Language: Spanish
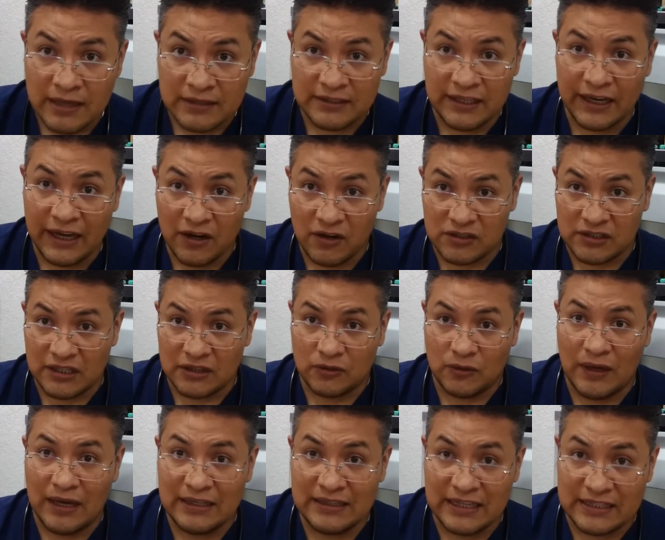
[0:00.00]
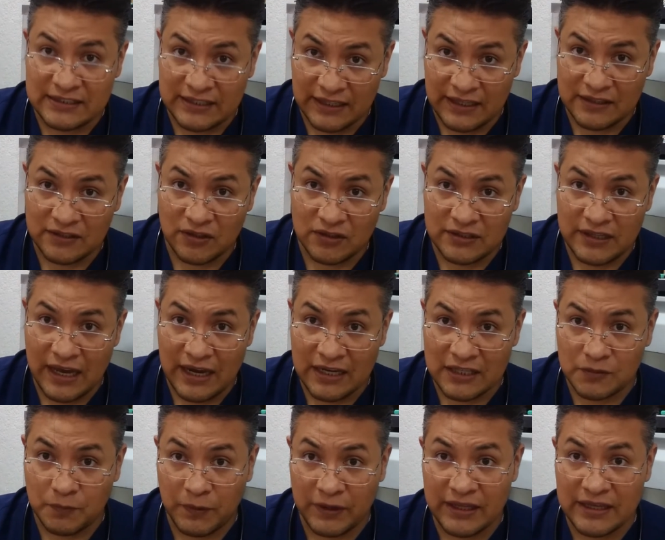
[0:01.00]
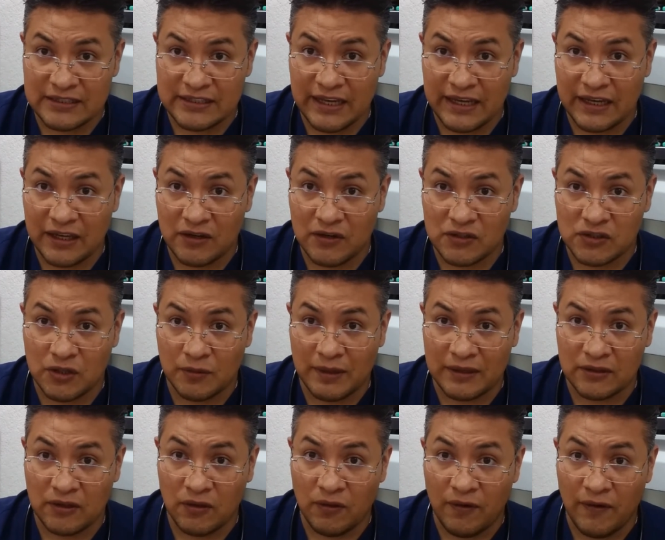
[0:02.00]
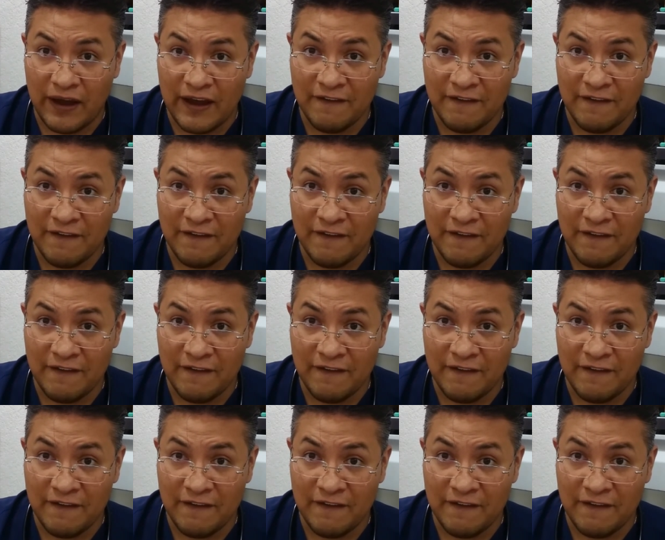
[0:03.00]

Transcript: Síguenos en todas las redes sociales. Puedes seguirnos sobre todo